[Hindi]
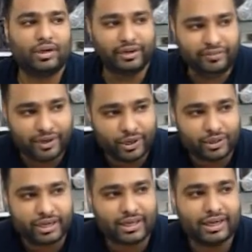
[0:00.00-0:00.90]
नई वीडियो
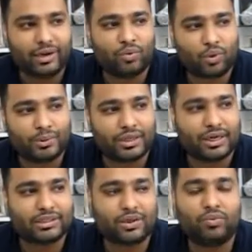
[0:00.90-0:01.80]
देख रहे हैं उनको
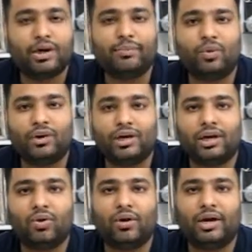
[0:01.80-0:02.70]
बताना चाहूँगा कि मोन्टी
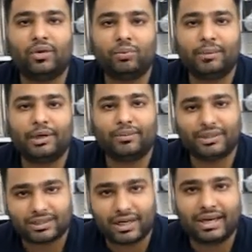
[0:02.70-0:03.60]
कार्लो का हैंडलूम
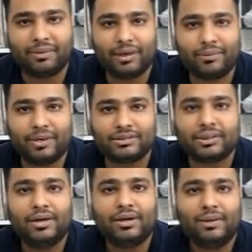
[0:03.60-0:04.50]
डिपार्टमेंट सारा है हमारे पास
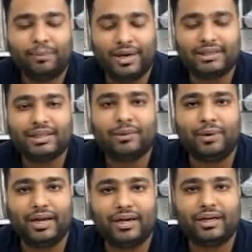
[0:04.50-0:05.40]
बेडशीट
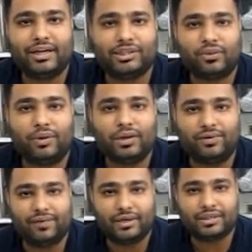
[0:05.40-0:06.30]
ब्लैंकेट एसी क्विल्ट
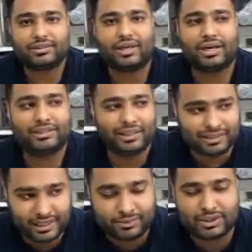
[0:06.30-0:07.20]
कंफर्टर्स अच्छी
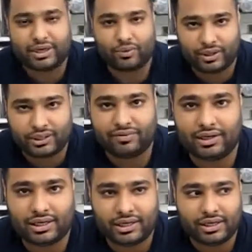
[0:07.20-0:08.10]
स्कीम्स आई हुई हैं
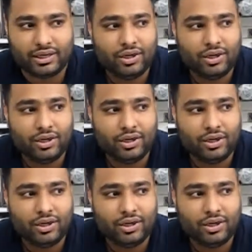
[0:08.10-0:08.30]
दिवाली की